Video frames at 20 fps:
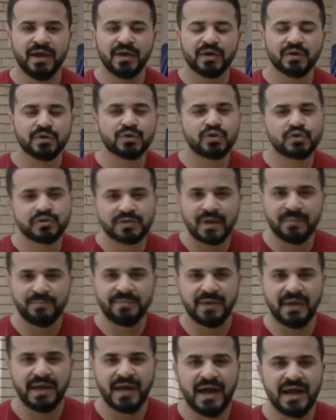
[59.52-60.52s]
تكتب
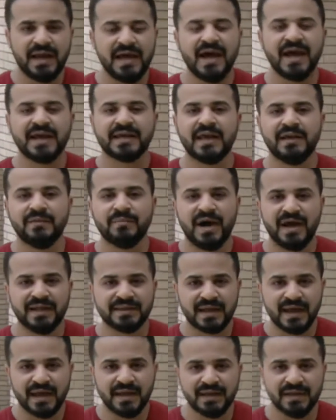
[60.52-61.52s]
عليها كلمات
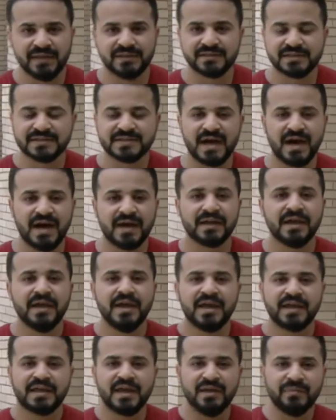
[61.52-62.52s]
الانتصار
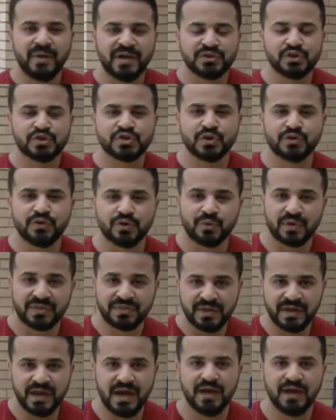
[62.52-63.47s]
كلمات الشكر والثناء